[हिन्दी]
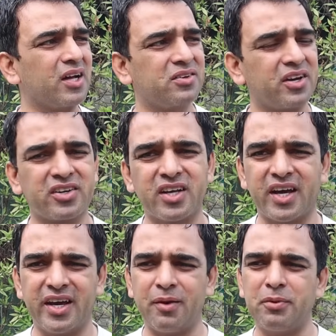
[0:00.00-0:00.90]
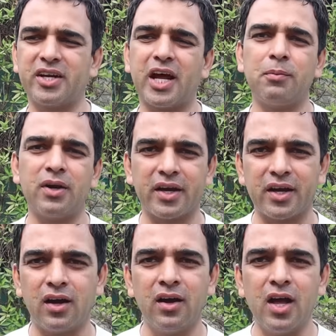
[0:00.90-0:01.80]
बाद क्रिकेटर आया अभी टाइम
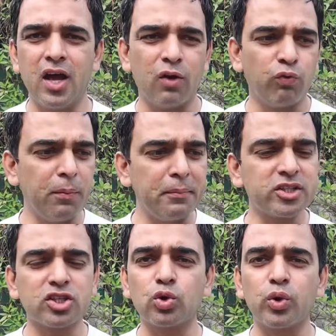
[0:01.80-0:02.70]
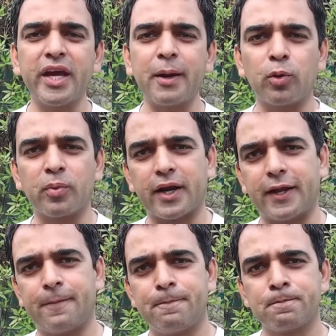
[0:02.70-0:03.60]
लगेगा वो मिथ तोड़ी है बुमरा
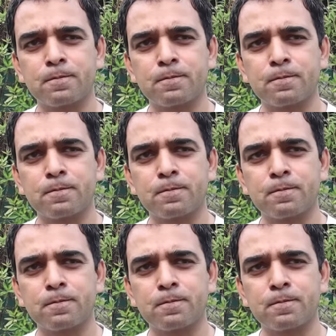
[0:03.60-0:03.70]
ने